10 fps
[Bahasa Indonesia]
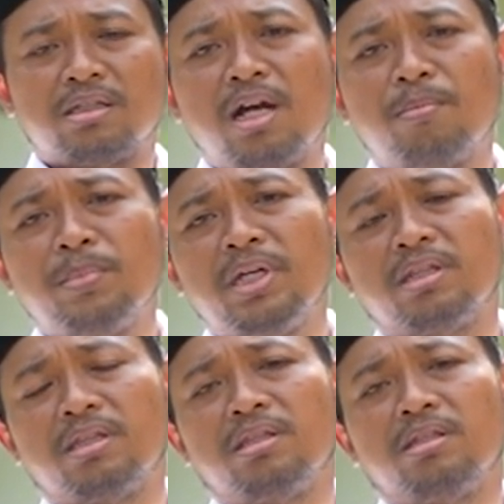
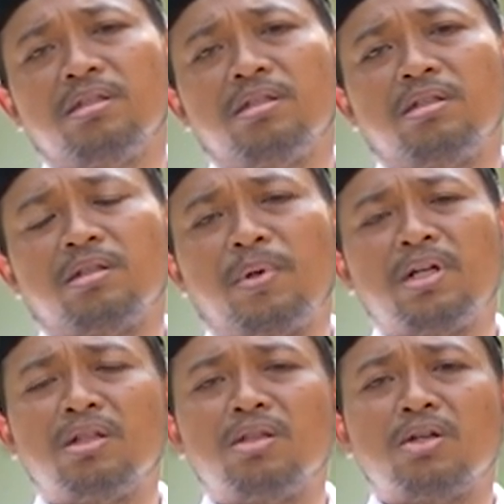tahmid
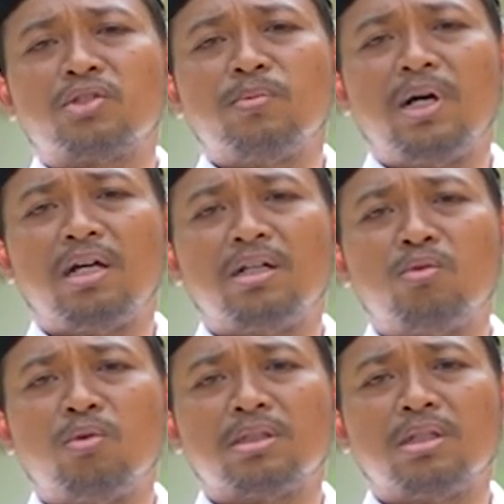pada Allah
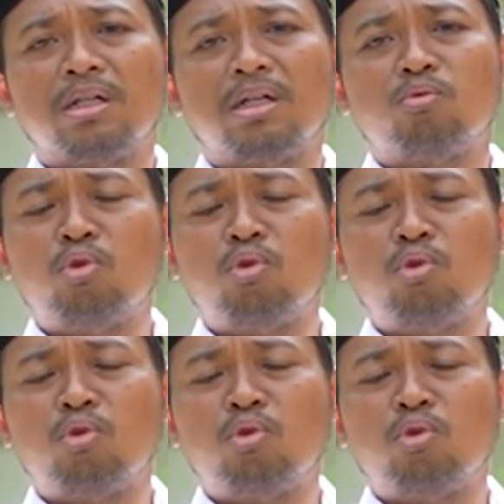Subhanahu wa taala.